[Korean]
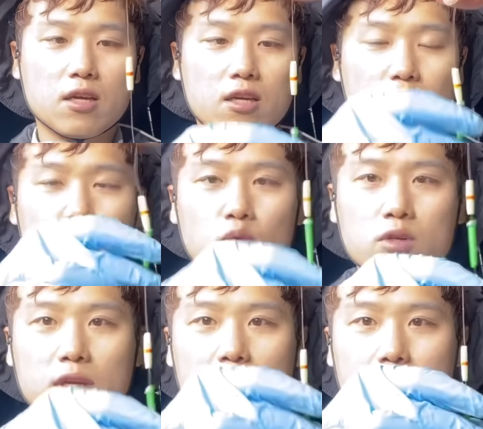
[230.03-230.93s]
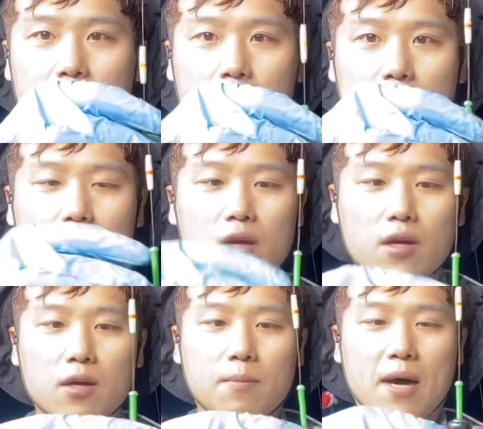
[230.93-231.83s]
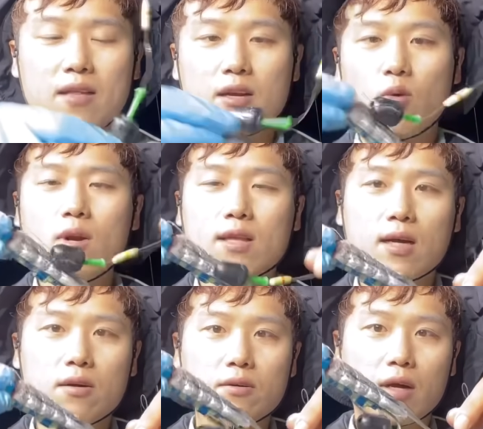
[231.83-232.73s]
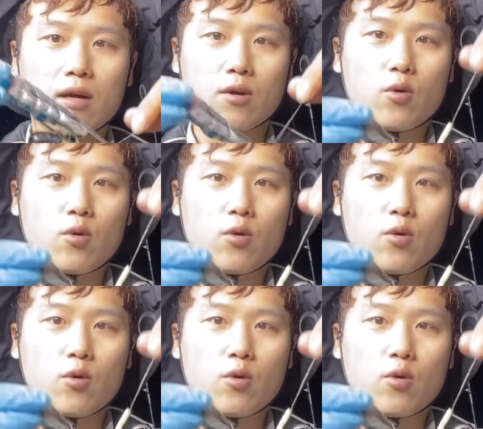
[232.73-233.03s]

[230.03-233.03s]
이 유동이 생기면 바늘에 올라타거나